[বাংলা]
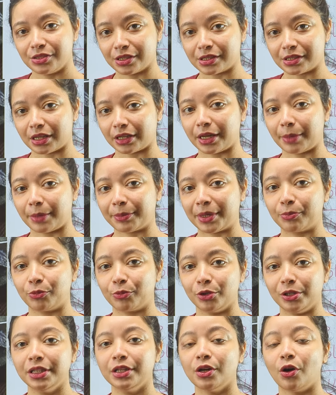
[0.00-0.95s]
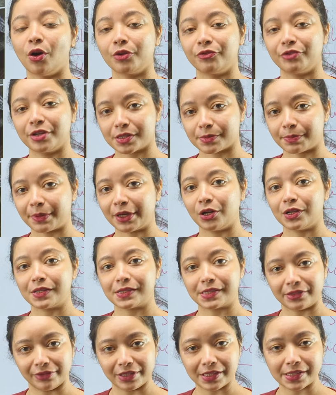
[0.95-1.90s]
যেটাকে আমরা বলি অর ওয়েস্ট
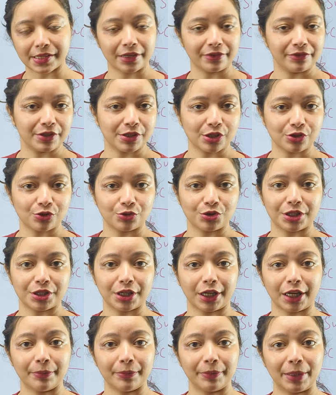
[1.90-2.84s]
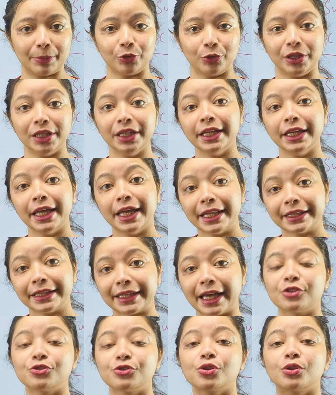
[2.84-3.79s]
বেঙ্গল সিভিল সার্ভিসেসও যেটাকে আমরা বলি
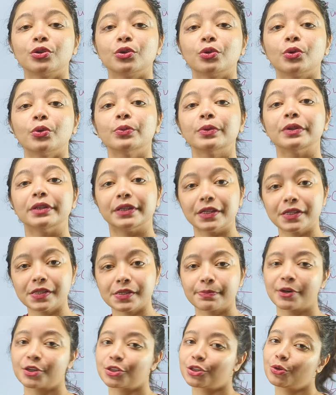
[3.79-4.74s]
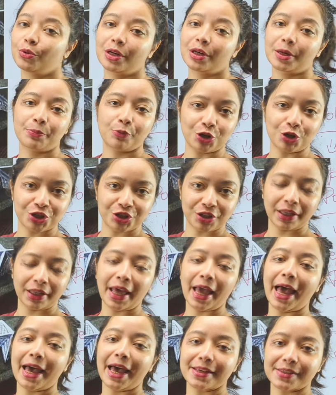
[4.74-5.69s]
তাই জন্য দিস পার্টিকুলার পজিশন
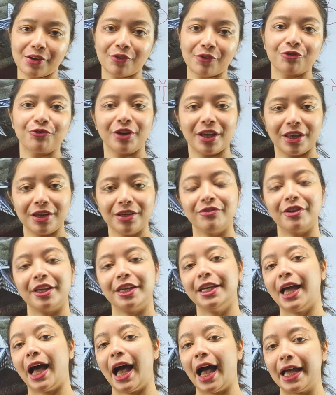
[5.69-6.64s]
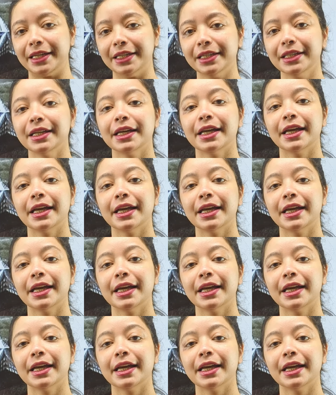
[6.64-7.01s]
হ্যাজ আ ভেরি ভেরি হাই